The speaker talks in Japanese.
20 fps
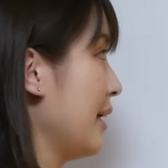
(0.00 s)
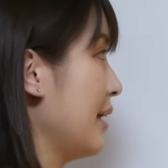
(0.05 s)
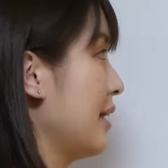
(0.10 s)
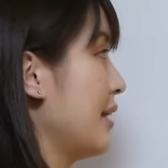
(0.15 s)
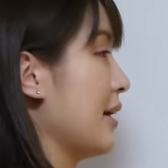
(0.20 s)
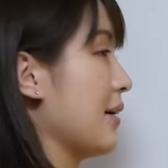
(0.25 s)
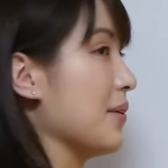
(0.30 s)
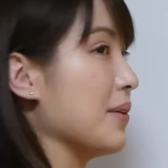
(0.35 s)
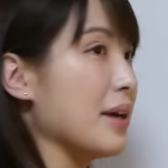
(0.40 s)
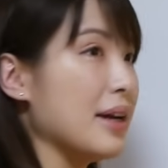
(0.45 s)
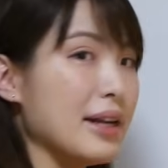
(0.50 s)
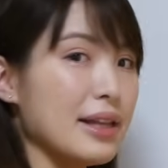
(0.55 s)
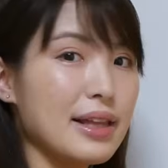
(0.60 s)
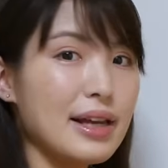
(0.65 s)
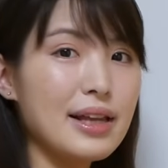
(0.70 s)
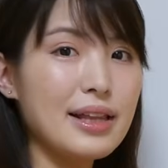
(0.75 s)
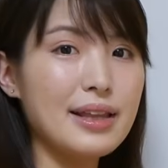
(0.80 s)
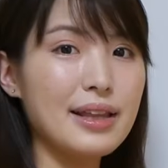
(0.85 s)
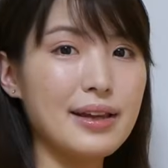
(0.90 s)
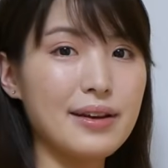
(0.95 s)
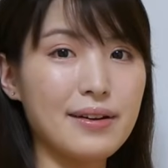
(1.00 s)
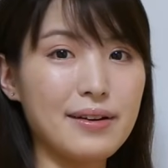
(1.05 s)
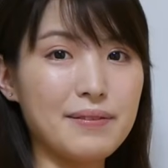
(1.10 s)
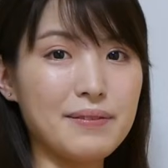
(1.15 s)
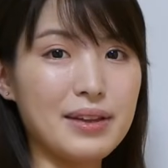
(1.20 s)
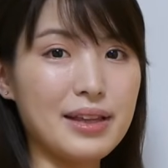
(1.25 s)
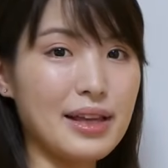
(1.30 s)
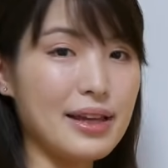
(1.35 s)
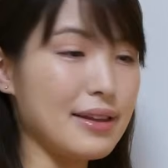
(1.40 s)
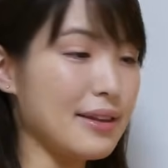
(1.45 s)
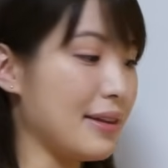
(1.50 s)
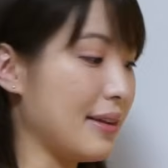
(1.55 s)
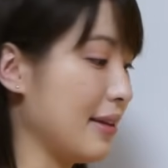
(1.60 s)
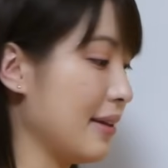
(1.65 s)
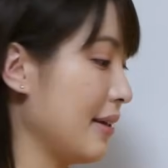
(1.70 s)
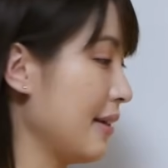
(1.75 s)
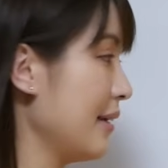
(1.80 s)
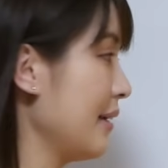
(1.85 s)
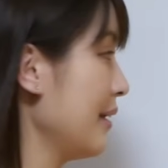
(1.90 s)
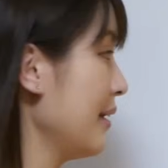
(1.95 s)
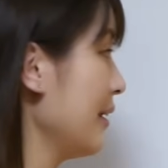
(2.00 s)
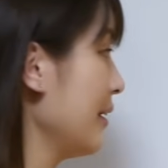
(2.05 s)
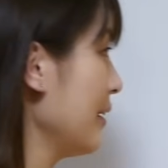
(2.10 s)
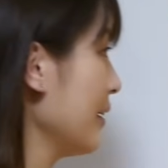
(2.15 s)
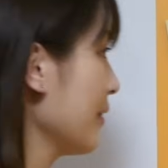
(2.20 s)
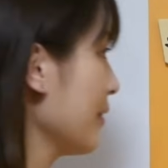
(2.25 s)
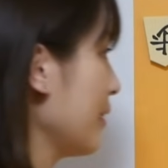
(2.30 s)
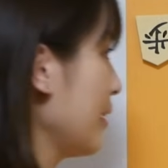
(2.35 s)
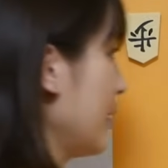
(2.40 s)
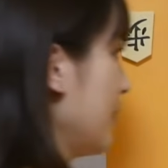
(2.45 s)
飛車を成りたいっていう意味です。こ